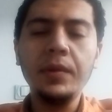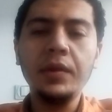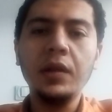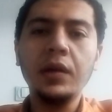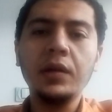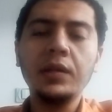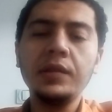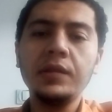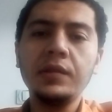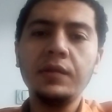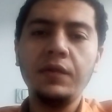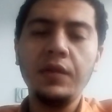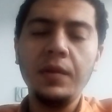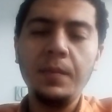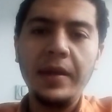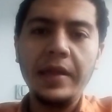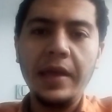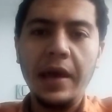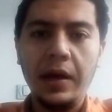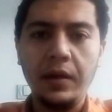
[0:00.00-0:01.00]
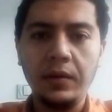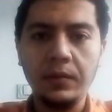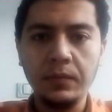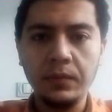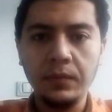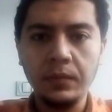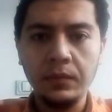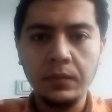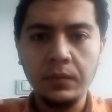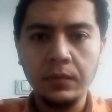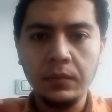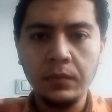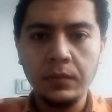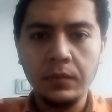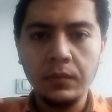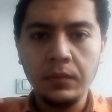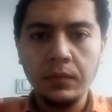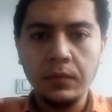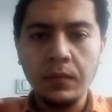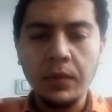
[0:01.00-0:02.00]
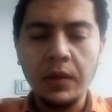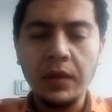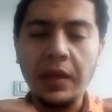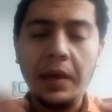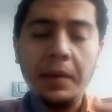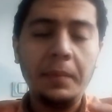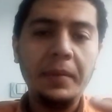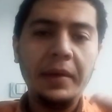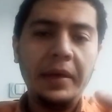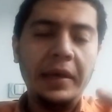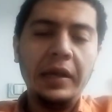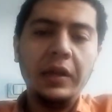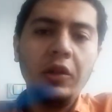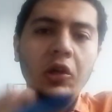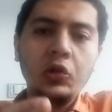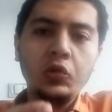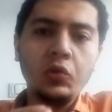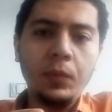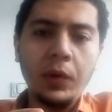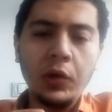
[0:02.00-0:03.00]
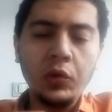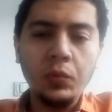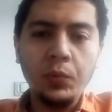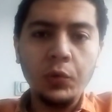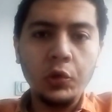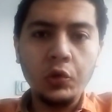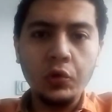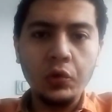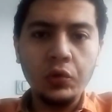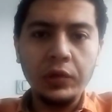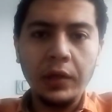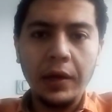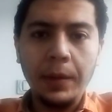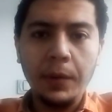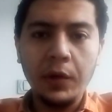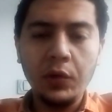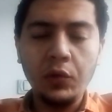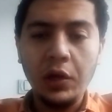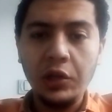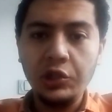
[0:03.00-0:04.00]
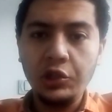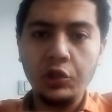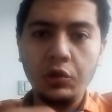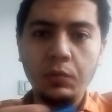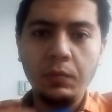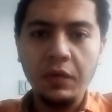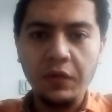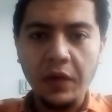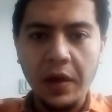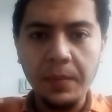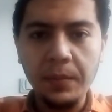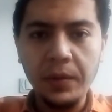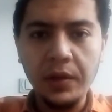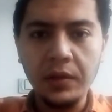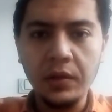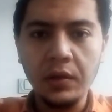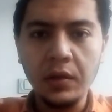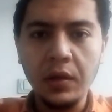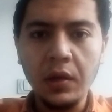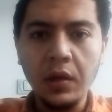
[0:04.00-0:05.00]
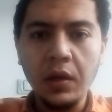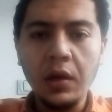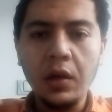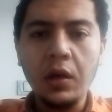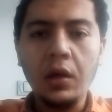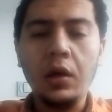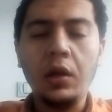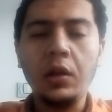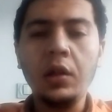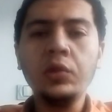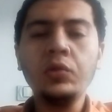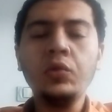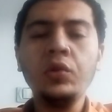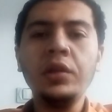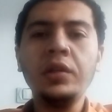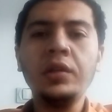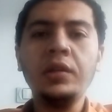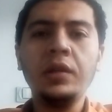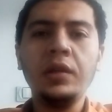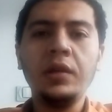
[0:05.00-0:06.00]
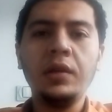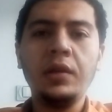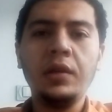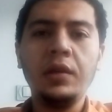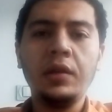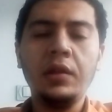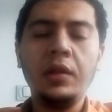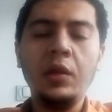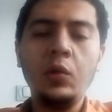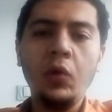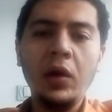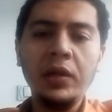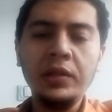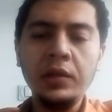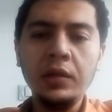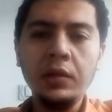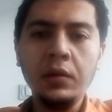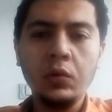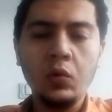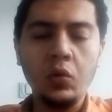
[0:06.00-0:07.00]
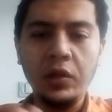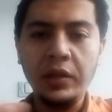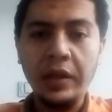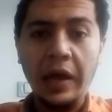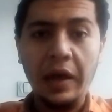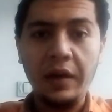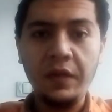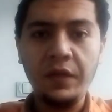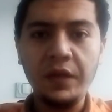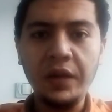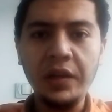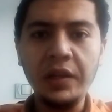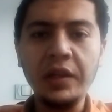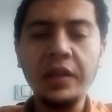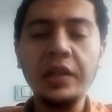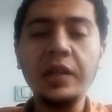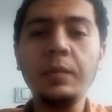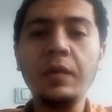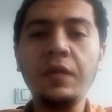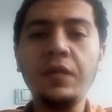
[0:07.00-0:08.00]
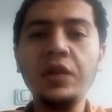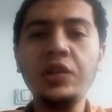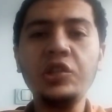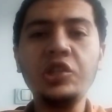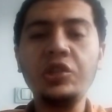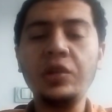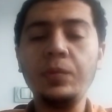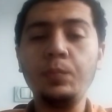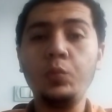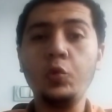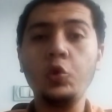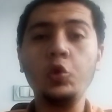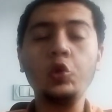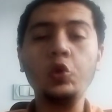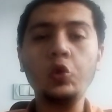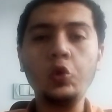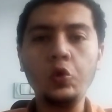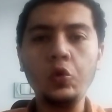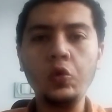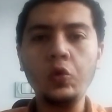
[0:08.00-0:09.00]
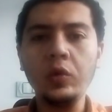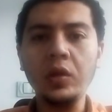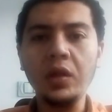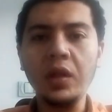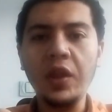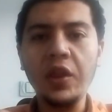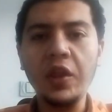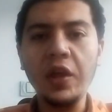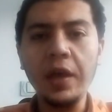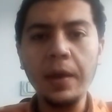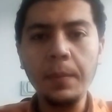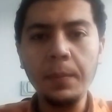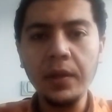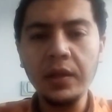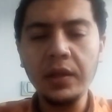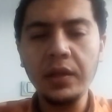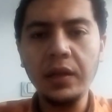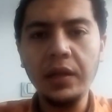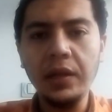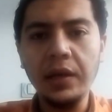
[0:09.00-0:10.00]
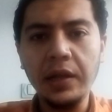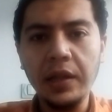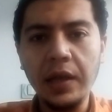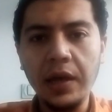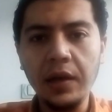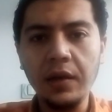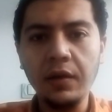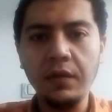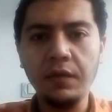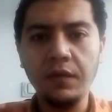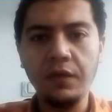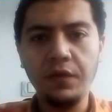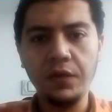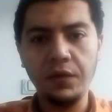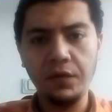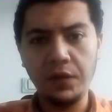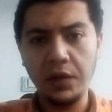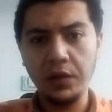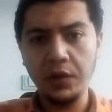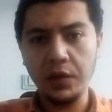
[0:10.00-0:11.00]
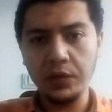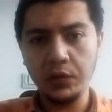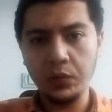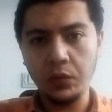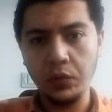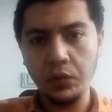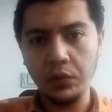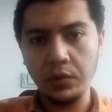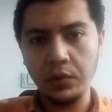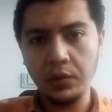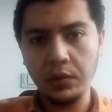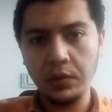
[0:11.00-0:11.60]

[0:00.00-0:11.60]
النقص في المناعة. طيب إيه علاقته برضه بكورونا برضه عشان نبقى فاهمين؟ علاقته إن دلوقتي كلنا عارفين إن مفيش بروتوكول ثابت للعلاج في فيروس كورونا.